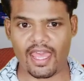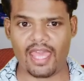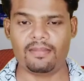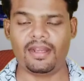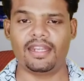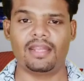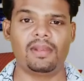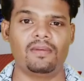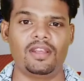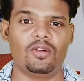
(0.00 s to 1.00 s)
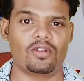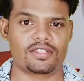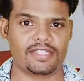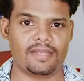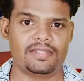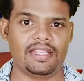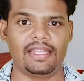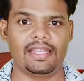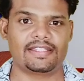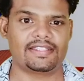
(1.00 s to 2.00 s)
एम डबल वन और सैमसंग
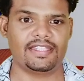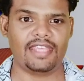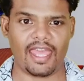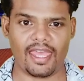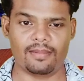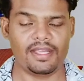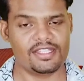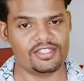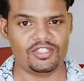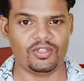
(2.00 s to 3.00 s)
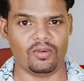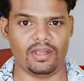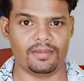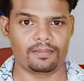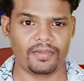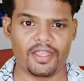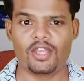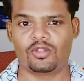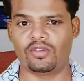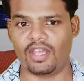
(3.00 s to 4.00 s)
गलेक्सी एम जीरो वन
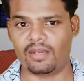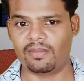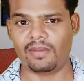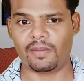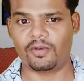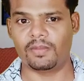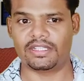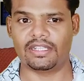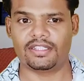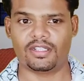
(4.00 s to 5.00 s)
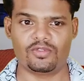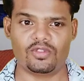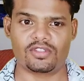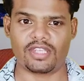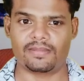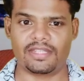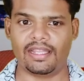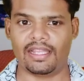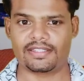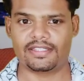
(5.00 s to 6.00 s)
तो यहाँ भी मैं आपको बता देता हूँ जो
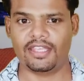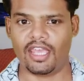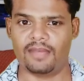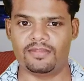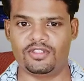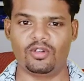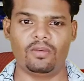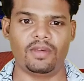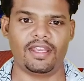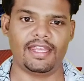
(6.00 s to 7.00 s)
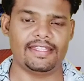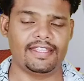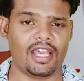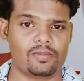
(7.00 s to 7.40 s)
सैमसंग गलेक्सी एम जीरो वन है ये